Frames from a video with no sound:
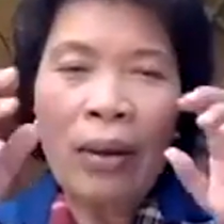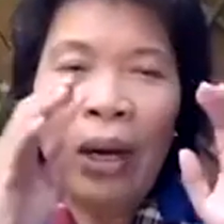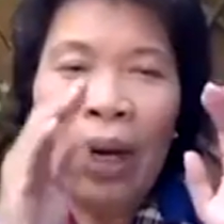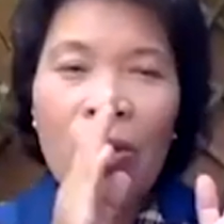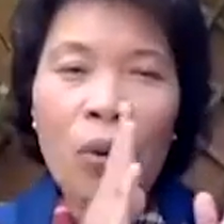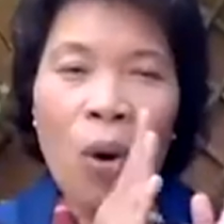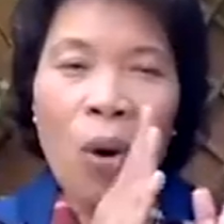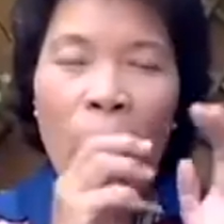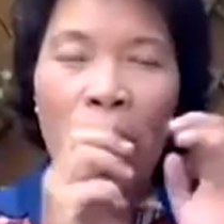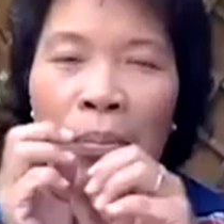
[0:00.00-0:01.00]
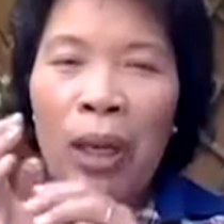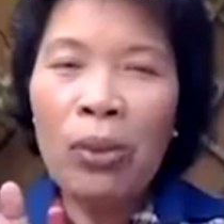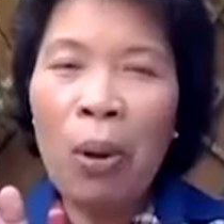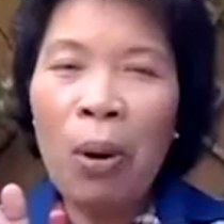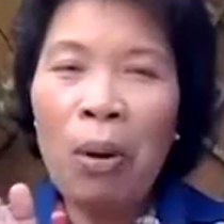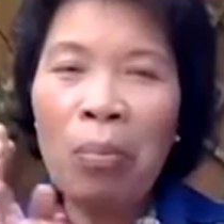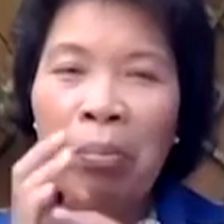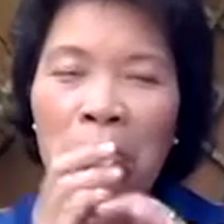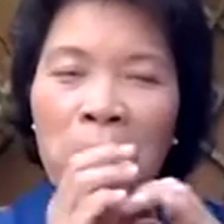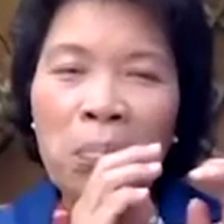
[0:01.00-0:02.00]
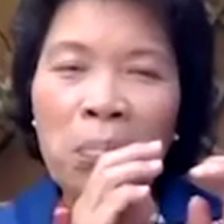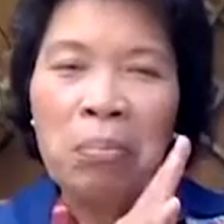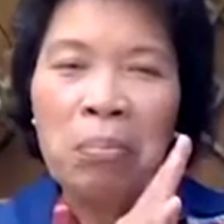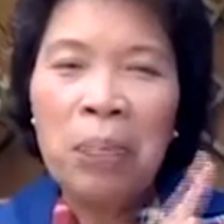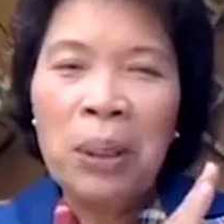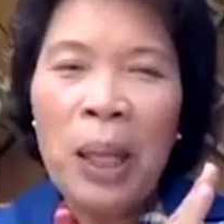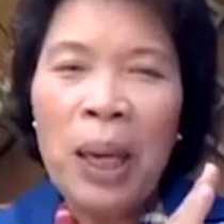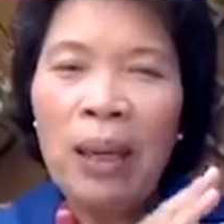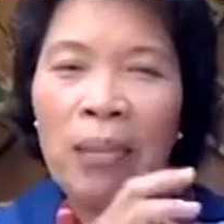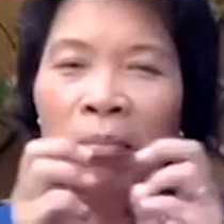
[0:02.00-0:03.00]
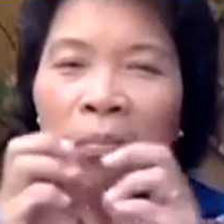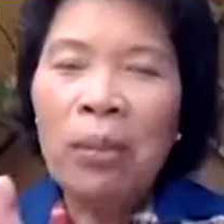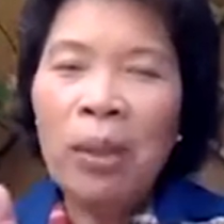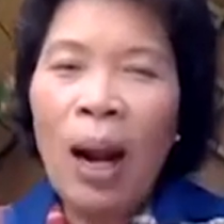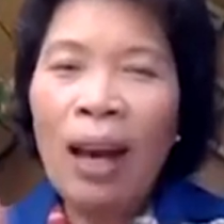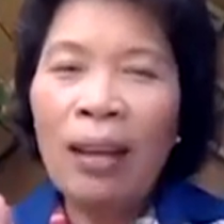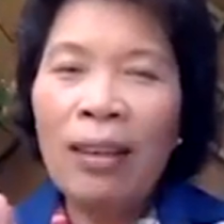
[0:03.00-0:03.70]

ว่าชอบไม่ชอบเกลียดรัก